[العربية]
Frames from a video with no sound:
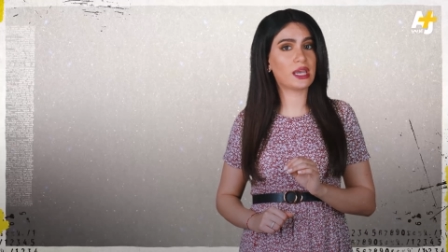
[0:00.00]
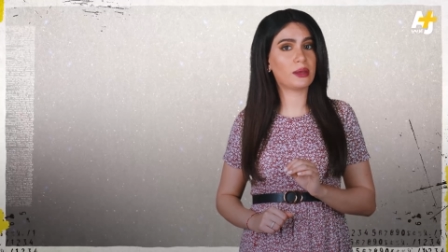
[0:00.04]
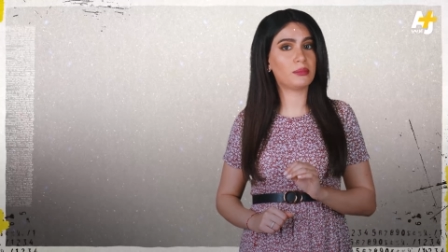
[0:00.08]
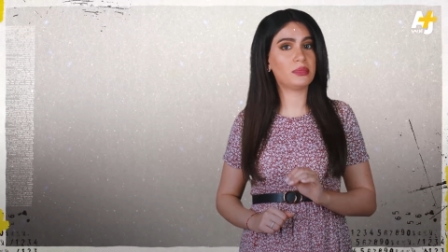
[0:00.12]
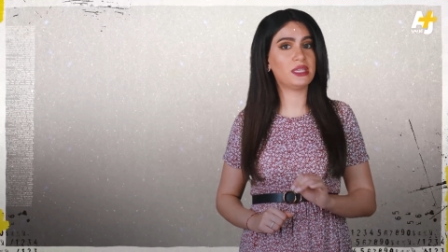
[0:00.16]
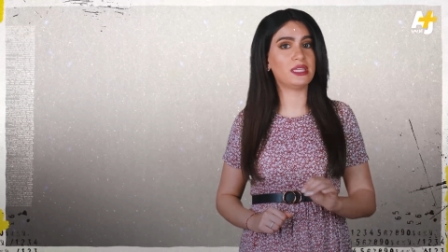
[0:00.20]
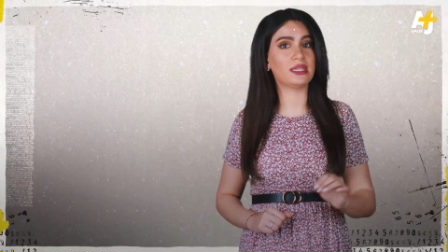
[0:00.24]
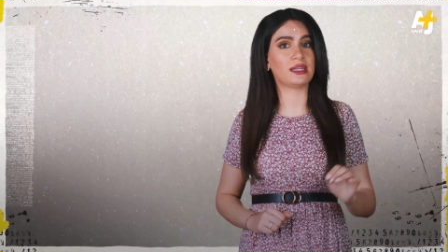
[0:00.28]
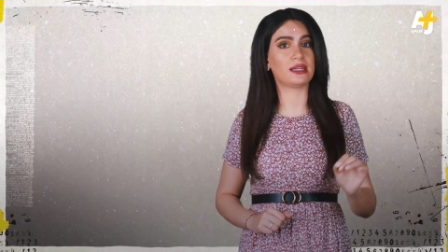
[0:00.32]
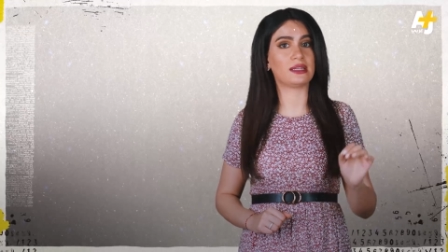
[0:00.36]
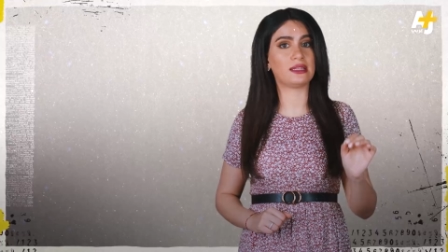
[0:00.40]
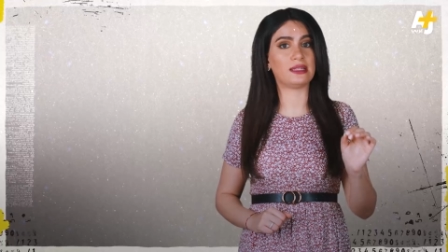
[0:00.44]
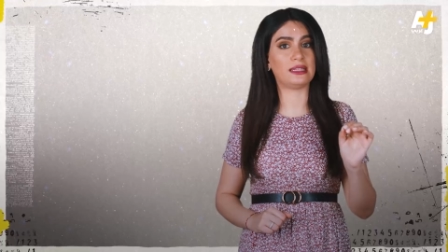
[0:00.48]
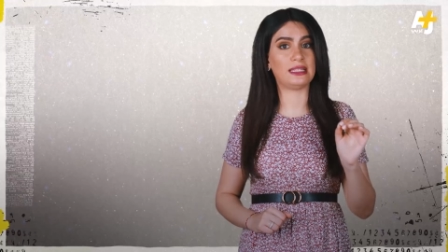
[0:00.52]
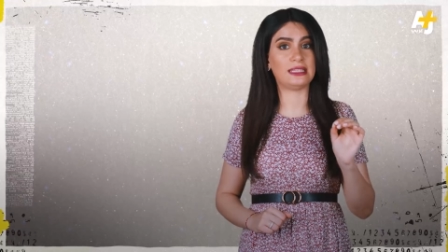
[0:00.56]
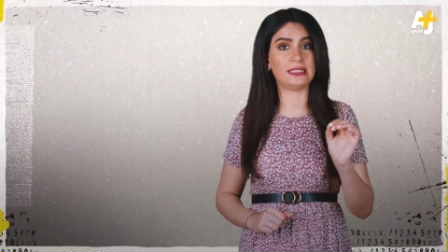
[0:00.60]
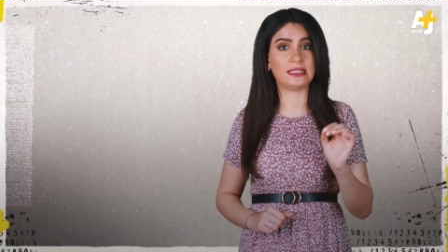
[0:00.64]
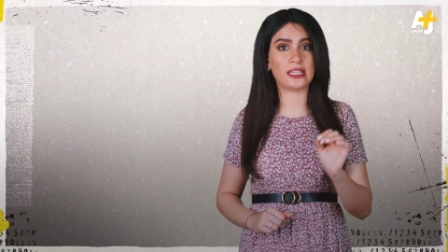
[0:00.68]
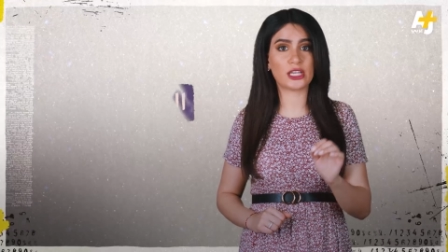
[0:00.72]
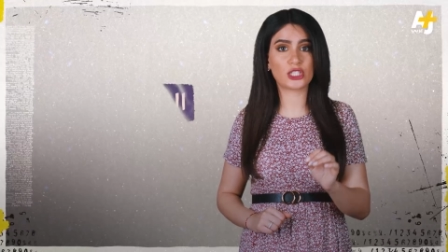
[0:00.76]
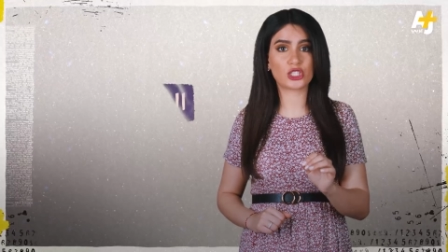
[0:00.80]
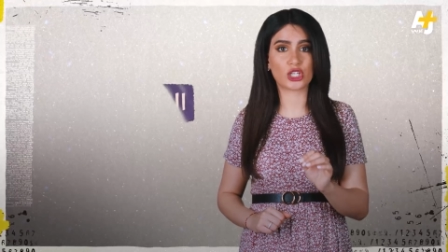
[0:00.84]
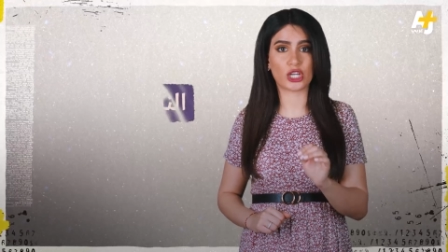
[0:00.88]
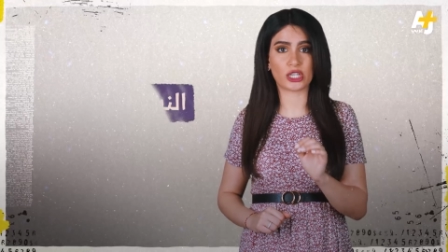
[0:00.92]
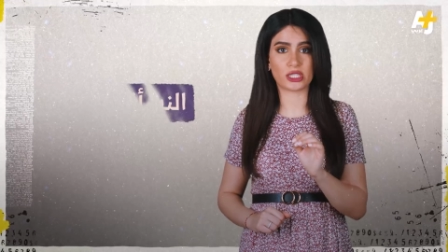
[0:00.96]
كبير
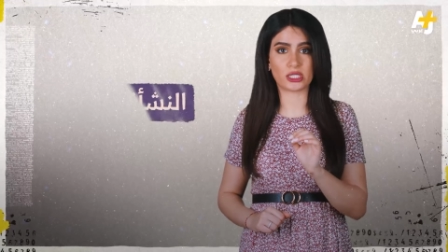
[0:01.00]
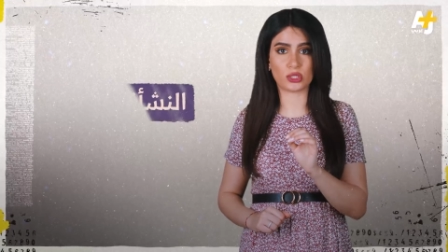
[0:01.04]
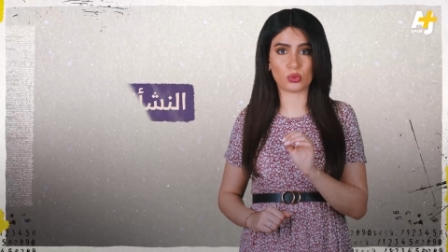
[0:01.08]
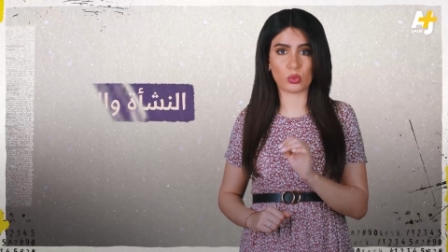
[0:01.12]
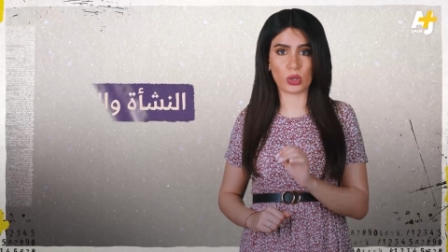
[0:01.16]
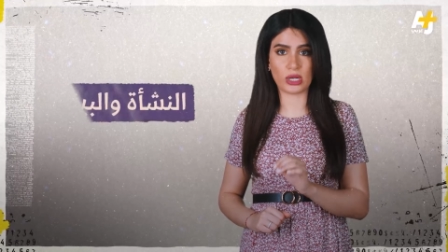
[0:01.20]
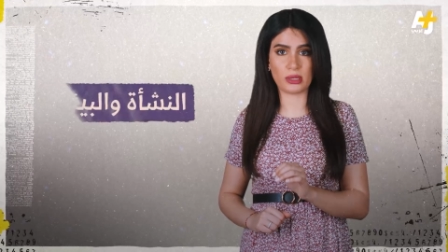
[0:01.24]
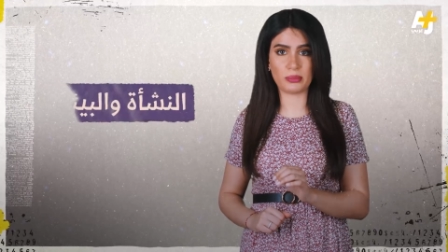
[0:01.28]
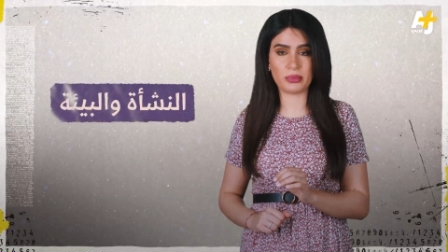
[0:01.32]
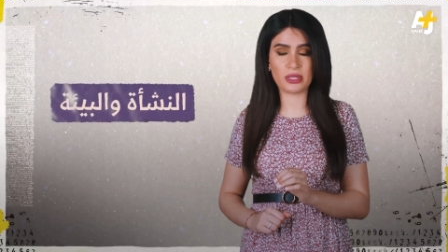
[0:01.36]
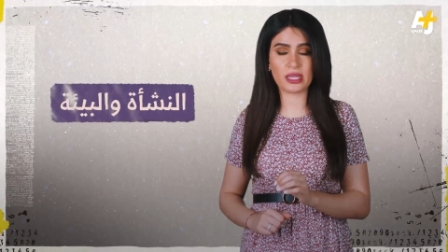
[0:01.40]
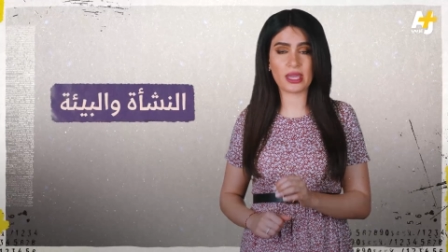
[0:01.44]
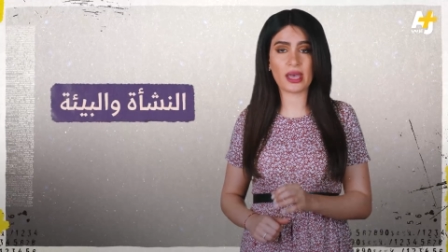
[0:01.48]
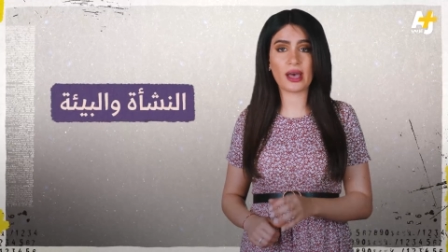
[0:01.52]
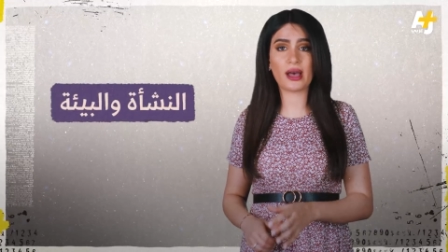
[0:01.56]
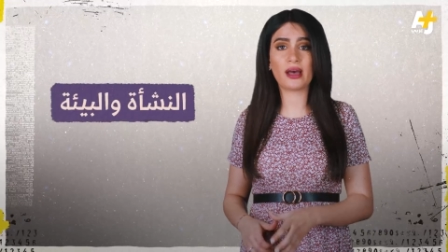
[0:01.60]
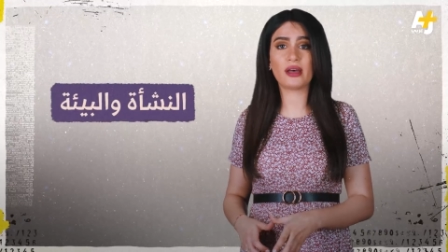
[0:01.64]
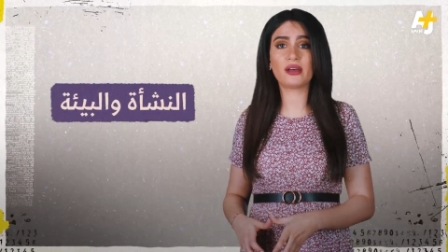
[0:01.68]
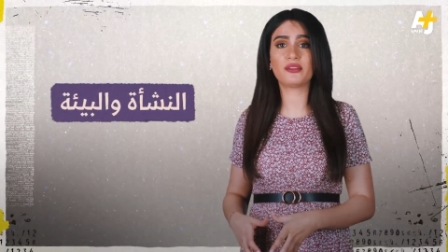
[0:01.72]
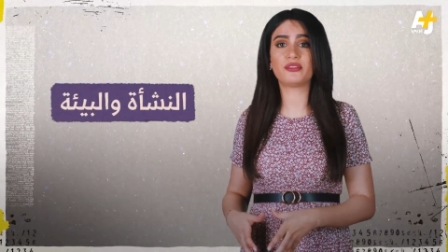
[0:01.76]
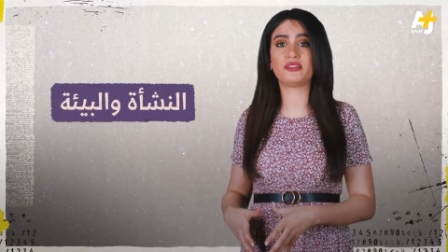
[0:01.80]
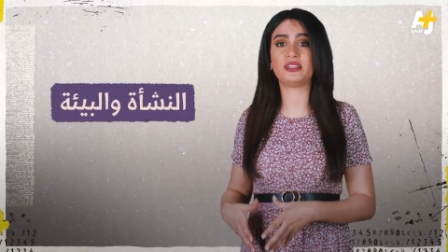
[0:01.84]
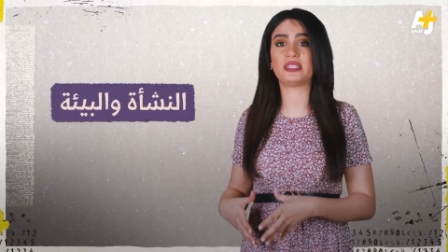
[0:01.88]
للنشأة والبيئة